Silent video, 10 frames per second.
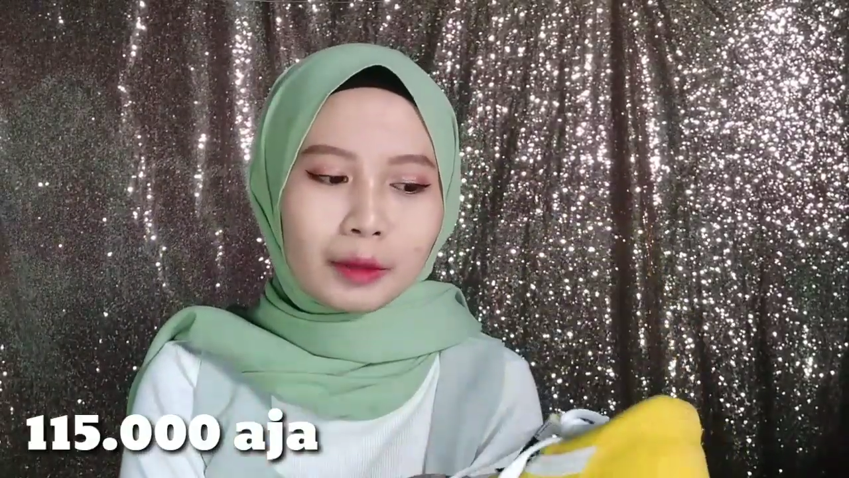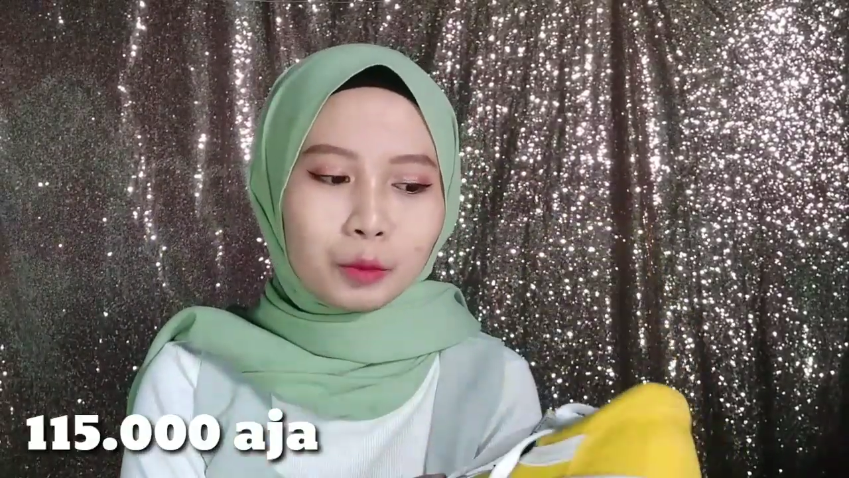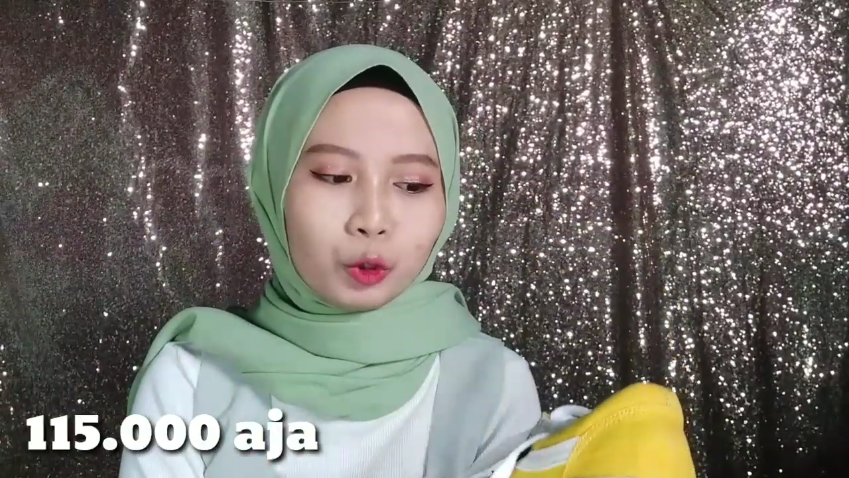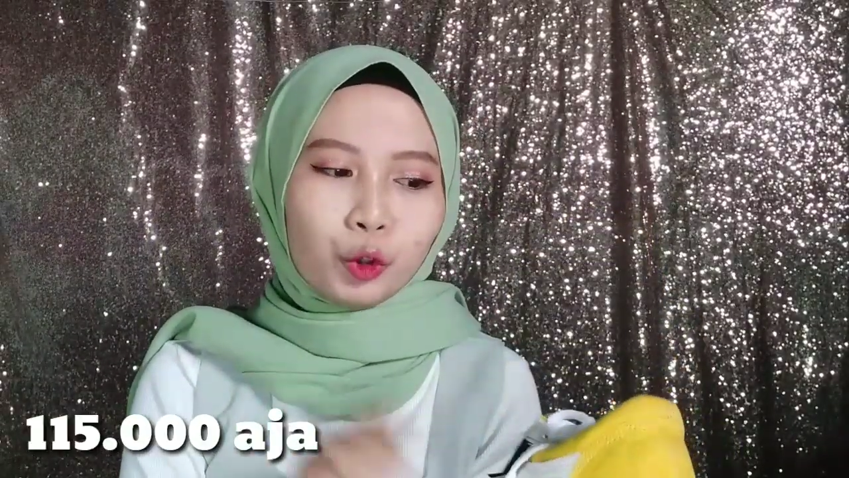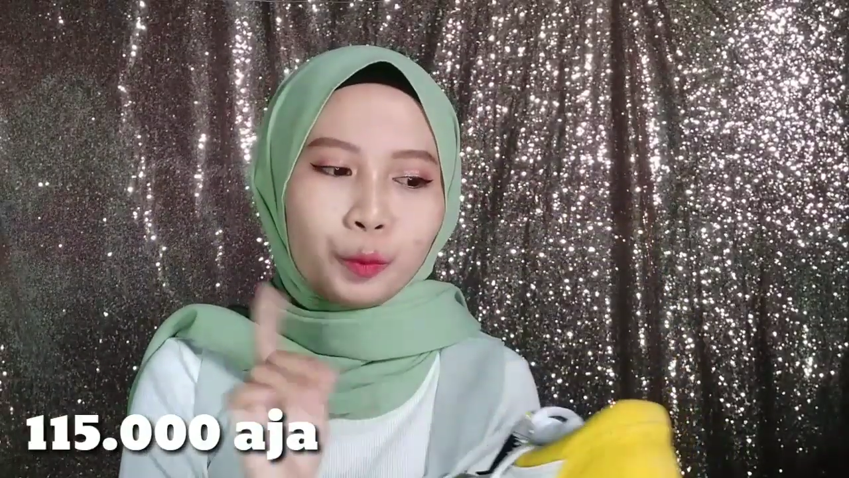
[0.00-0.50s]

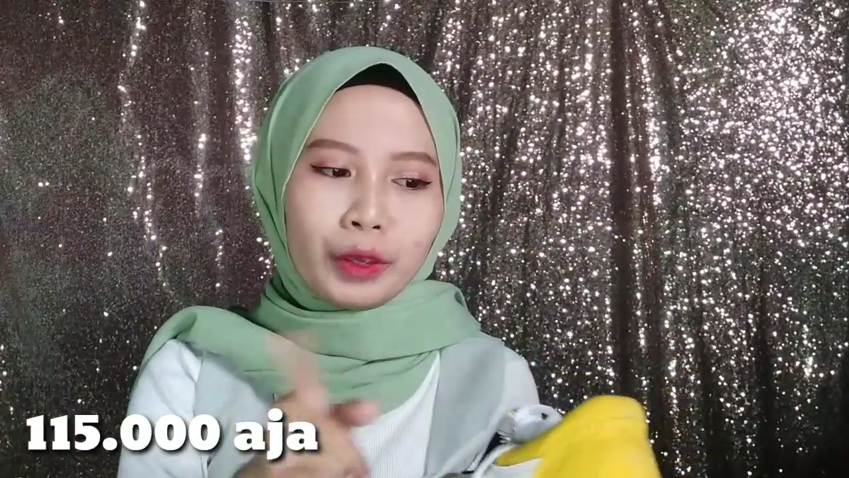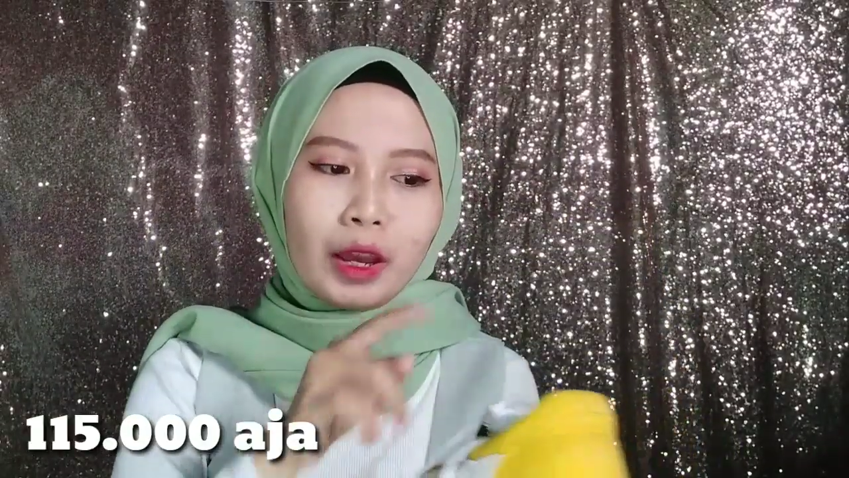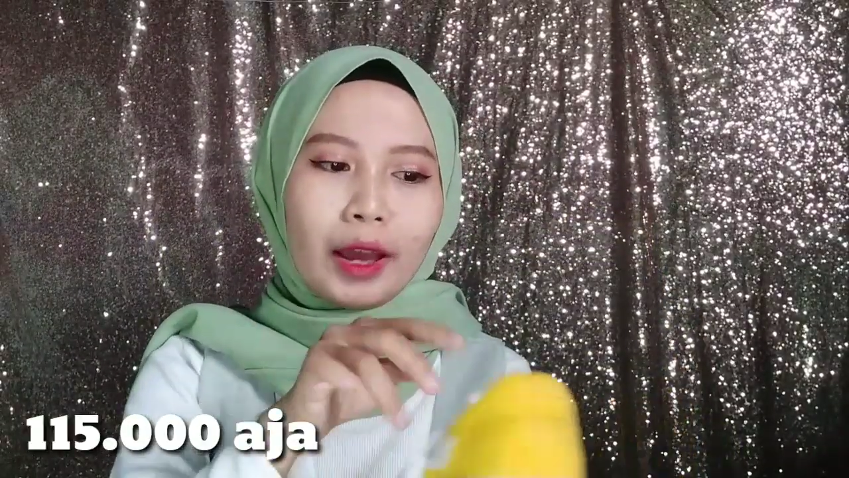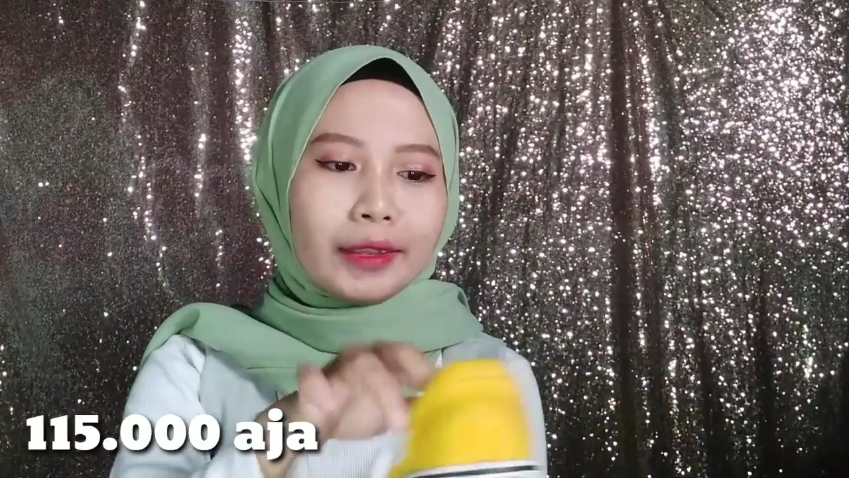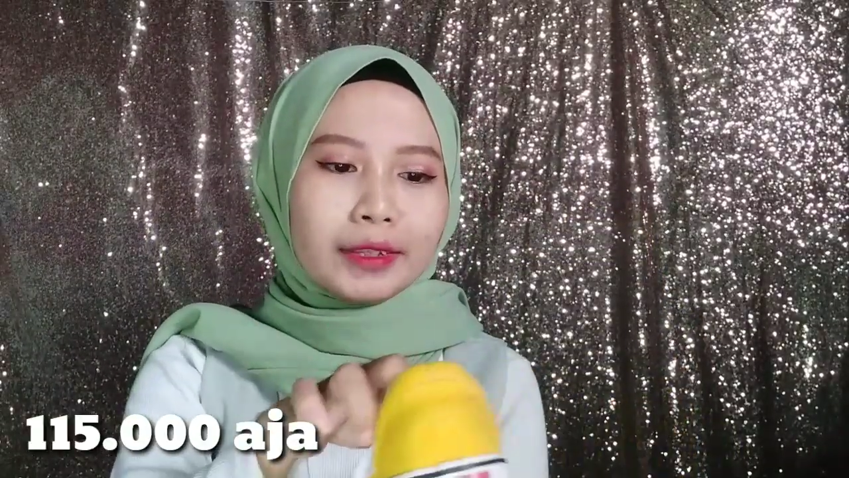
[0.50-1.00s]

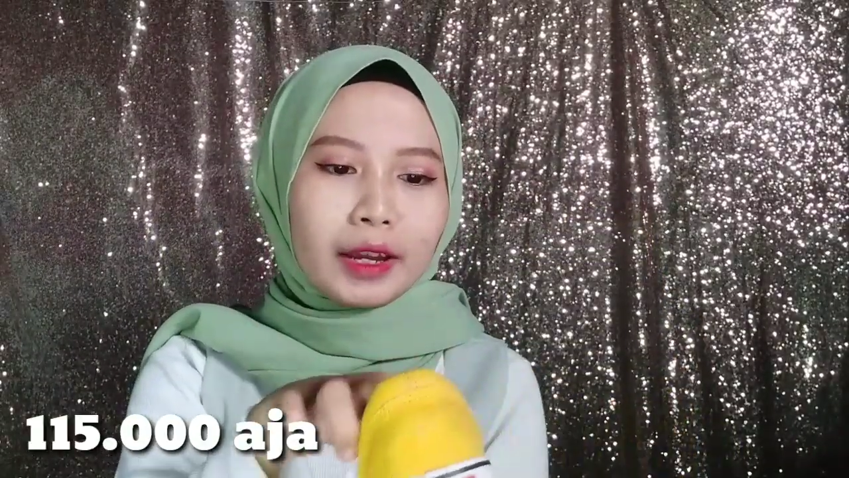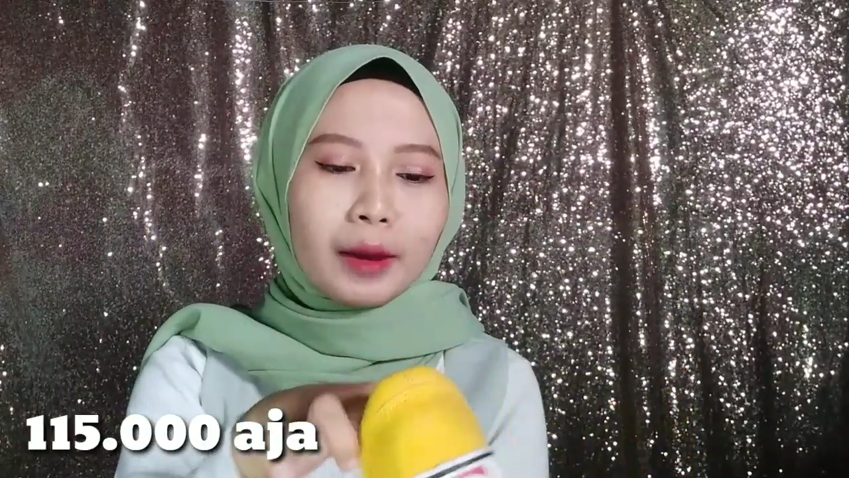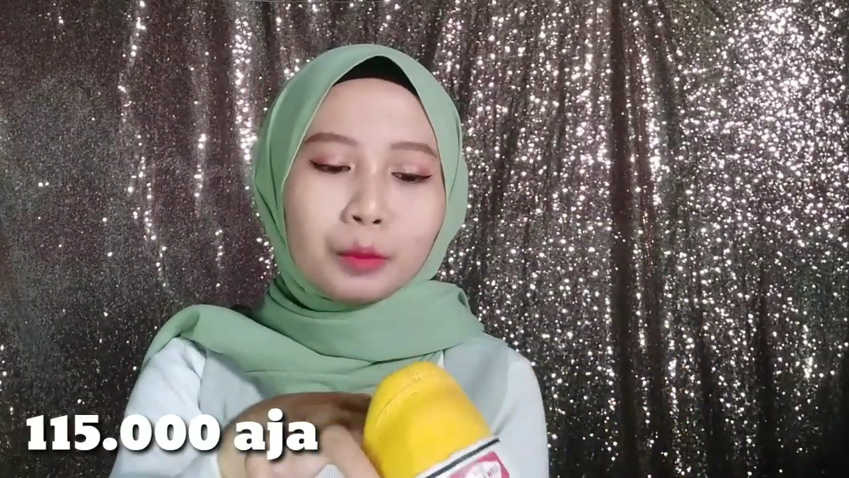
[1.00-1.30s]
rupiah aja,